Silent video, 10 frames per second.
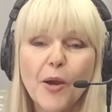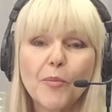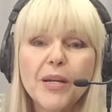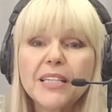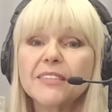
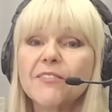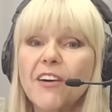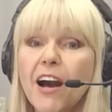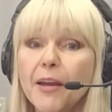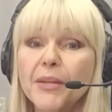мы с
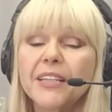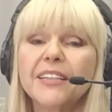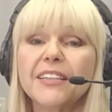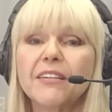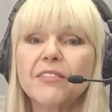
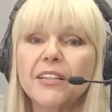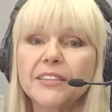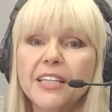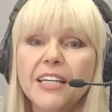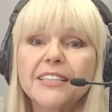вами на
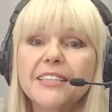волне